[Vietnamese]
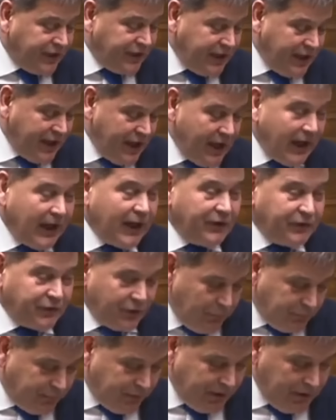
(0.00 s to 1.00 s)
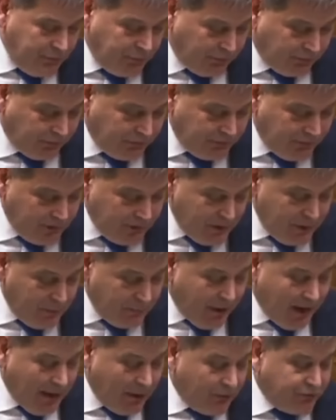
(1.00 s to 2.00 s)
Thời điểm này nguy hiểm đến mức
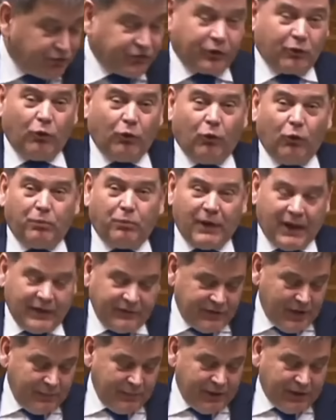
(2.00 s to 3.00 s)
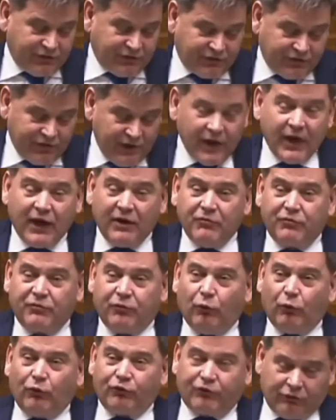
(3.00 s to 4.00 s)
cựu nghị sĩ Anh Andrew Britgen
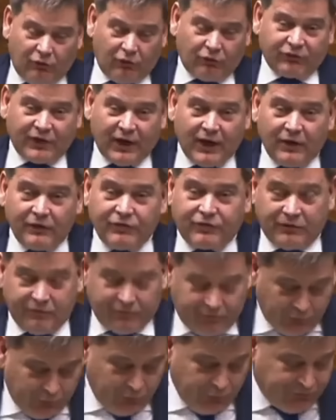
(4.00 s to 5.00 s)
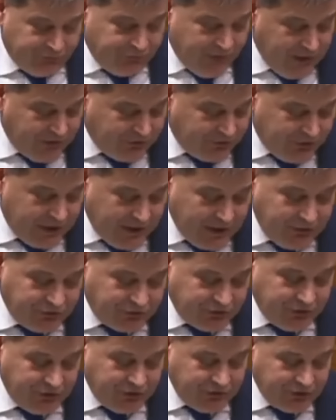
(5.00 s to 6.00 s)
tuyên bố rằng đây là lý do thực
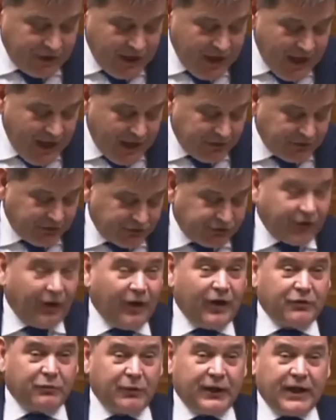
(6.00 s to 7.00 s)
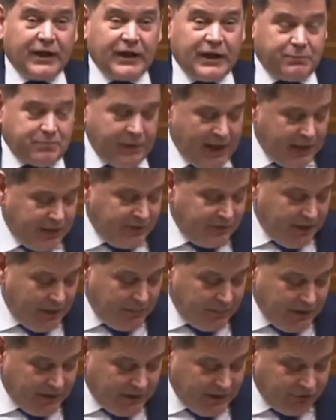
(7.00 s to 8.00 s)
sự khiến cho Thủ tướng Rishi Sunak kêu
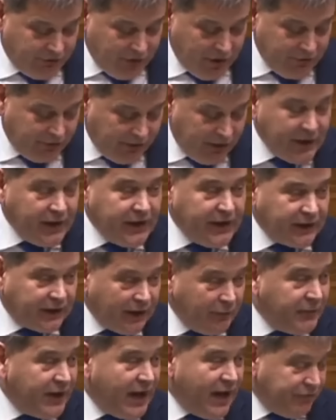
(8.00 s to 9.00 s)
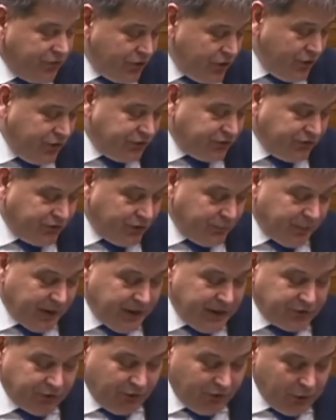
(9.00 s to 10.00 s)
gọi một cuộc bầu cử sớm. Có
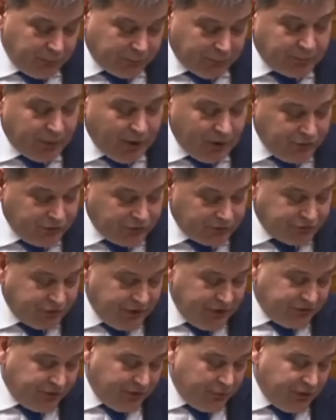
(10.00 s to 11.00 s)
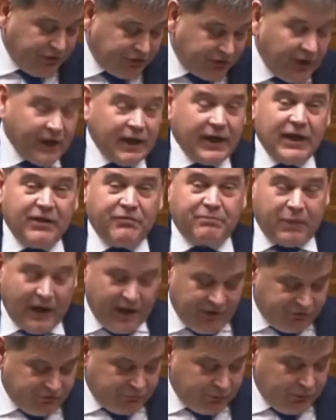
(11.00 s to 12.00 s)
nghĩa là ông này không muốn mình trở thành
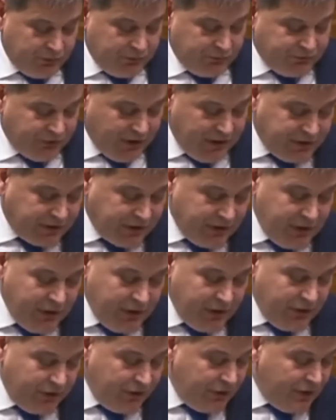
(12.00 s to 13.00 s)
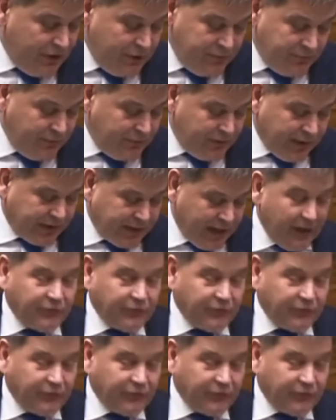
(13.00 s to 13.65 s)
thủ tướng thời chiến của Vương quốc Anh.